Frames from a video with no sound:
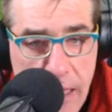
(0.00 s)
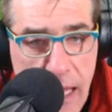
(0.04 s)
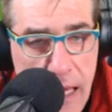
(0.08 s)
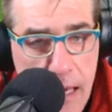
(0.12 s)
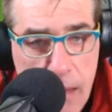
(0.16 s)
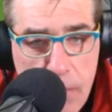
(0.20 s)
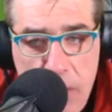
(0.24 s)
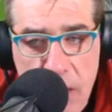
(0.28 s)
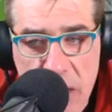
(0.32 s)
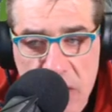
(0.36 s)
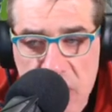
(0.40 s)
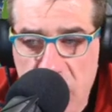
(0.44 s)
che
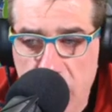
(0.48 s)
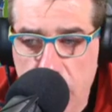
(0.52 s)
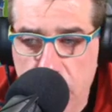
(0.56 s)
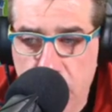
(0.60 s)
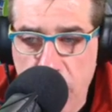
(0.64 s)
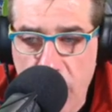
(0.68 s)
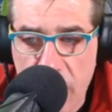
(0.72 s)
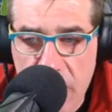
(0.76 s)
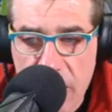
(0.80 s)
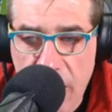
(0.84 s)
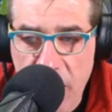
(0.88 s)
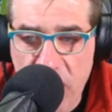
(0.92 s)
la maggior
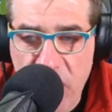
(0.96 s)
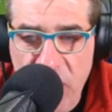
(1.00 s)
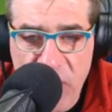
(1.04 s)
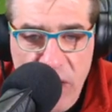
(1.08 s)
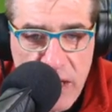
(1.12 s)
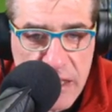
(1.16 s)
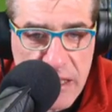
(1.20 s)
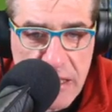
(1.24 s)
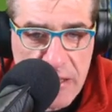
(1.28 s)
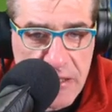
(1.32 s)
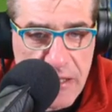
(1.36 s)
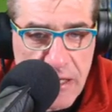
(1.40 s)
parte
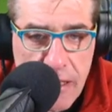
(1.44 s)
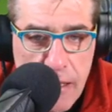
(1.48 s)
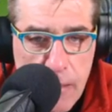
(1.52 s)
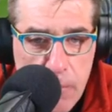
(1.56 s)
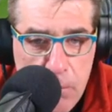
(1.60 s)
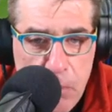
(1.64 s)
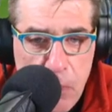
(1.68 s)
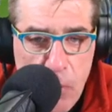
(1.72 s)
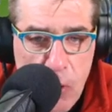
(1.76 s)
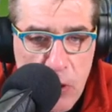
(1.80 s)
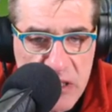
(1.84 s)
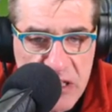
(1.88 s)
infatti tiri
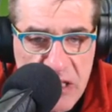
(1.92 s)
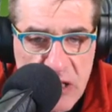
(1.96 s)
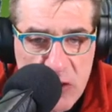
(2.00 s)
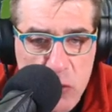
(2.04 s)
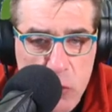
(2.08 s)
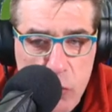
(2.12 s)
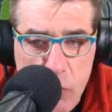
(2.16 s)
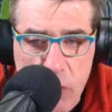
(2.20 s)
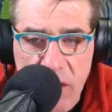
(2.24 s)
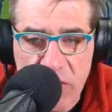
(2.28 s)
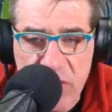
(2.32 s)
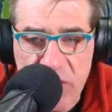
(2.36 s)
in porta
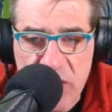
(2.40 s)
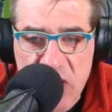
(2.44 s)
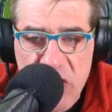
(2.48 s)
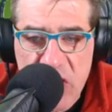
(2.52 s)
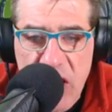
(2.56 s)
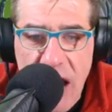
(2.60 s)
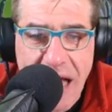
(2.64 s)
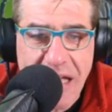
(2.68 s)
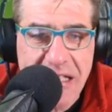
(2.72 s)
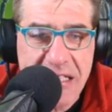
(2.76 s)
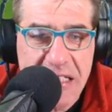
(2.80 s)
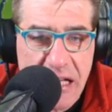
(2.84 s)
2 il
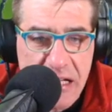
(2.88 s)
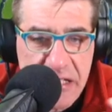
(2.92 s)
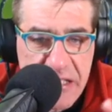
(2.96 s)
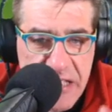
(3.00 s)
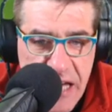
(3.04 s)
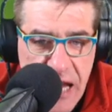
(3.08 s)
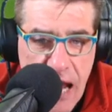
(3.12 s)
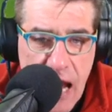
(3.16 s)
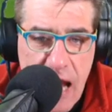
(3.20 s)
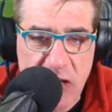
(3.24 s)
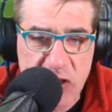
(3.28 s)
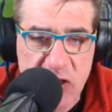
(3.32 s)
Vicenza
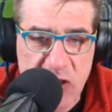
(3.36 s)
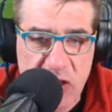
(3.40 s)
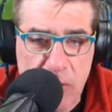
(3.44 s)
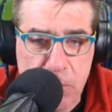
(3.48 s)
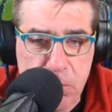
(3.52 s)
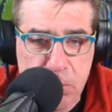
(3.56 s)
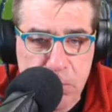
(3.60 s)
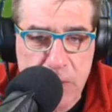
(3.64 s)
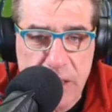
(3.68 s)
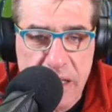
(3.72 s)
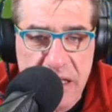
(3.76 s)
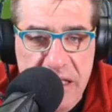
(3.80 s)
10 il
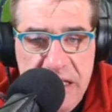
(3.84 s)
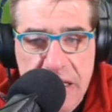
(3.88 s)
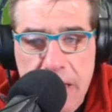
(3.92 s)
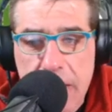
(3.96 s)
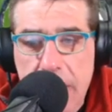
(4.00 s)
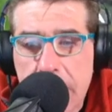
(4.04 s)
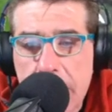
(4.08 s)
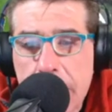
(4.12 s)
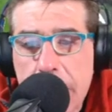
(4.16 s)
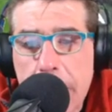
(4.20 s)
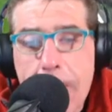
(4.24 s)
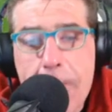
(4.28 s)
Pisa
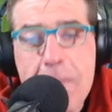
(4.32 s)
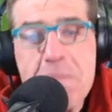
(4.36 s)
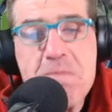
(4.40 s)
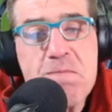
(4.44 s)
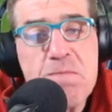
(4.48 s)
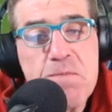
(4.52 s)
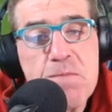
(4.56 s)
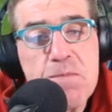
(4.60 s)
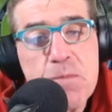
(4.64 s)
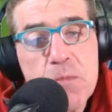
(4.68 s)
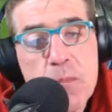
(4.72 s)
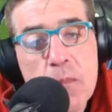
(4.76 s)

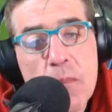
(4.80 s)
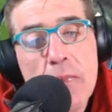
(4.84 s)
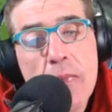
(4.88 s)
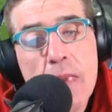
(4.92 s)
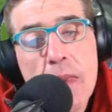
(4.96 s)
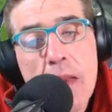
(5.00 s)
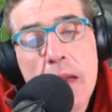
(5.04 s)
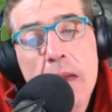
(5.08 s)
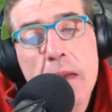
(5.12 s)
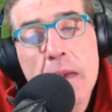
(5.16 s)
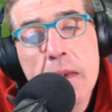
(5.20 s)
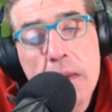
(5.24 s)

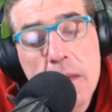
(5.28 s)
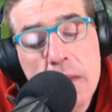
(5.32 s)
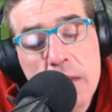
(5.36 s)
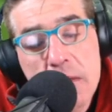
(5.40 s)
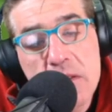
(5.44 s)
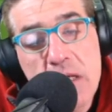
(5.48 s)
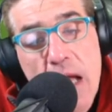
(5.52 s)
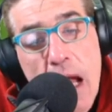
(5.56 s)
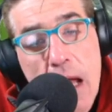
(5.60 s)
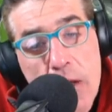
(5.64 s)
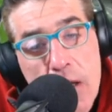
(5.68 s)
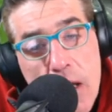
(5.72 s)

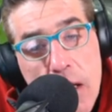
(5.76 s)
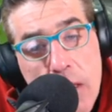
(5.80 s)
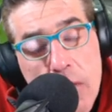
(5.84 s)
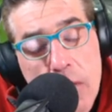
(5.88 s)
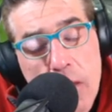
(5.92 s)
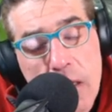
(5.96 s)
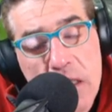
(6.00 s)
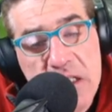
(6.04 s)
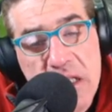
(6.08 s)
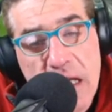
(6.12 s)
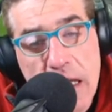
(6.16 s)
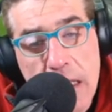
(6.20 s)
cioè è una
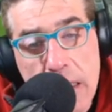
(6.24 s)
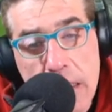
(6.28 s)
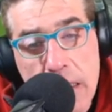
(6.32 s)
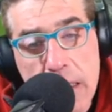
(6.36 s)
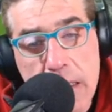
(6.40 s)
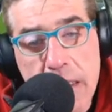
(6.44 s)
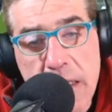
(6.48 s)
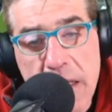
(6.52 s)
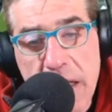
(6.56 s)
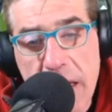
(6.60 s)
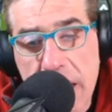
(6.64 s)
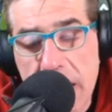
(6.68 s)
cosa
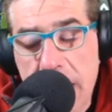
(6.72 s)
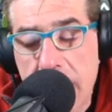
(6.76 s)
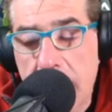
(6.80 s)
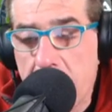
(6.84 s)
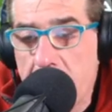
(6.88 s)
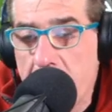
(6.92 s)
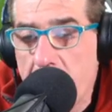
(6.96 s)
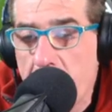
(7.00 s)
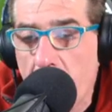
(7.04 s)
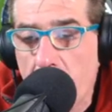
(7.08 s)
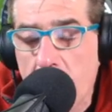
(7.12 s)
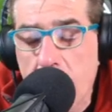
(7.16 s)

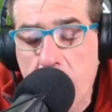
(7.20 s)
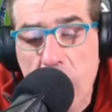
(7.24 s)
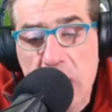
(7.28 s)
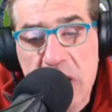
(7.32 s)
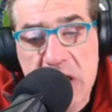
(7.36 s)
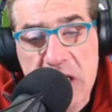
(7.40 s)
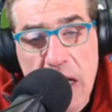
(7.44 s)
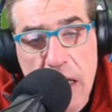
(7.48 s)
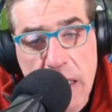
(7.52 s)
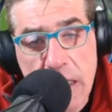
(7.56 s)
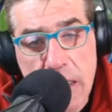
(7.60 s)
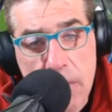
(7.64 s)
incredibile una
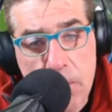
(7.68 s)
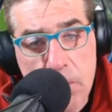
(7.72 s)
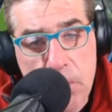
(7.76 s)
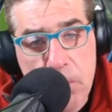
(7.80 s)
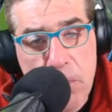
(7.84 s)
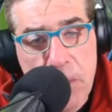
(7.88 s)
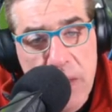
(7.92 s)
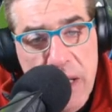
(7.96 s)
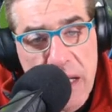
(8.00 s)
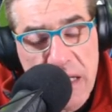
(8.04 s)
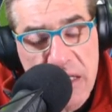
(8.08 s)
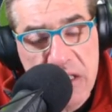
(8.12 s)
cosa
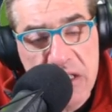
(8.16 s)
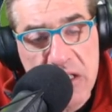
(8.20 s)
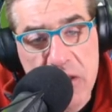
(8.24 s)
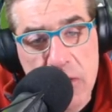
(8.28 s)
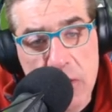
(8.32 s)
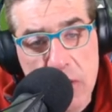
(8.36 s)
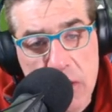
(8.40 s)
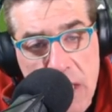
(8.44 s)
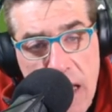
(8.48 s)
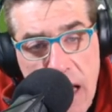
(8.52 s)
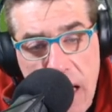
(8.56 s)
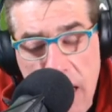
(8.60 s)

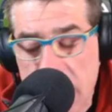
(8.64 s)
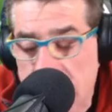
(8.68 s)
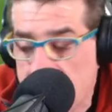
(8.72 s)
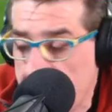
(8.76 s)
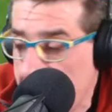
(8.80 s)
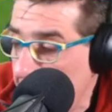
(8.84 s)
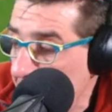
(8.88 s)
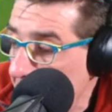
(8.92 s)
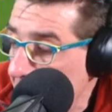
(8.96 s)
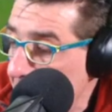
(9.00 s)
impressionante